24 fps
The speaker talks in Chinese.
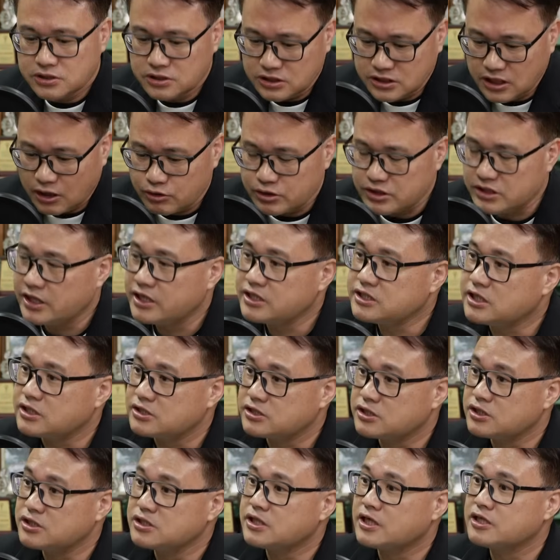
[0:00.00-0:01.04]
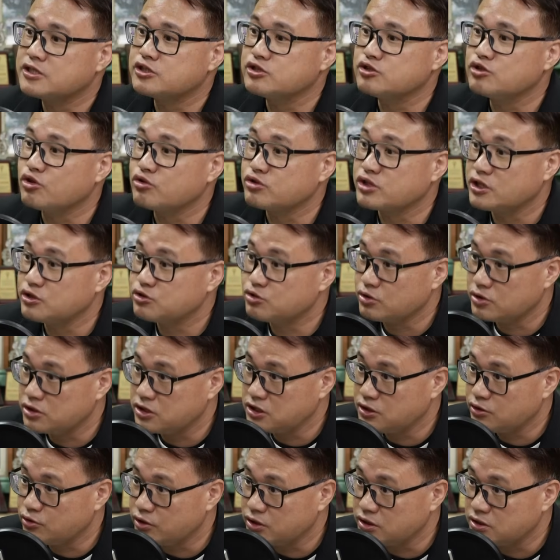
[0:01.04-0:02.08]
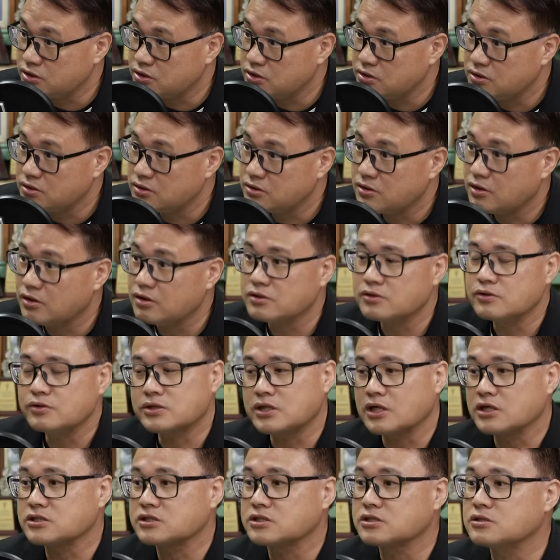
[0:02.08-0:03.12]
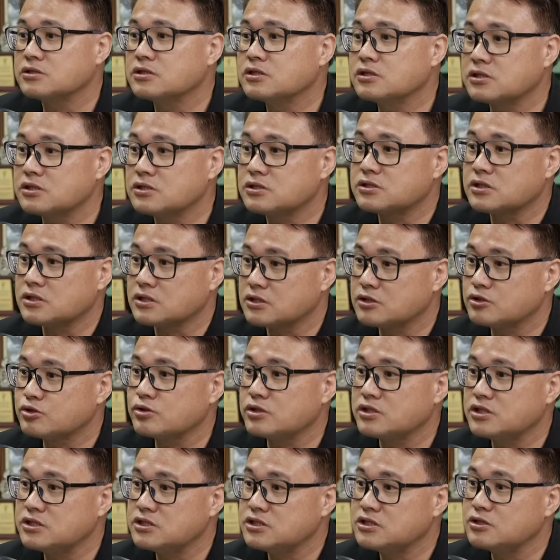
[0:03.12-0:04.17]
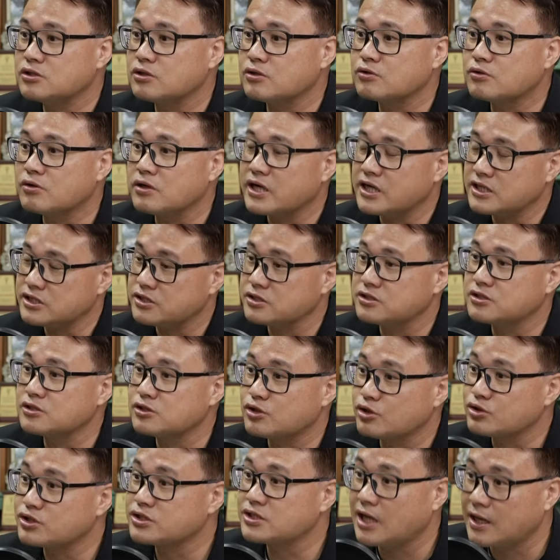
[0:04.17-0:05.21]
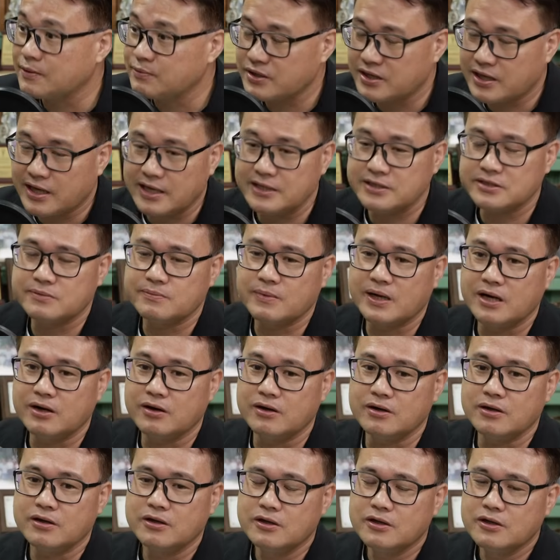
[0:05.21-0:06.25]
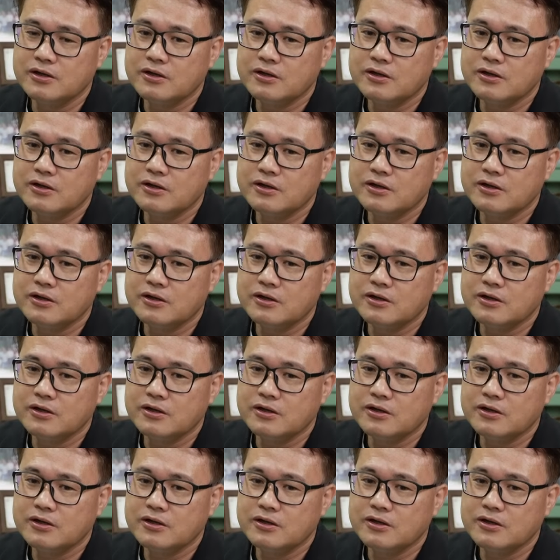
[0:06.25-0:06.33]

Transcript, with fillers: 照理来讲，这应该是农田水利会的。嗯，哦，因为当时那个整个水利系统灌溉设施都是他们盖的嘛，哈。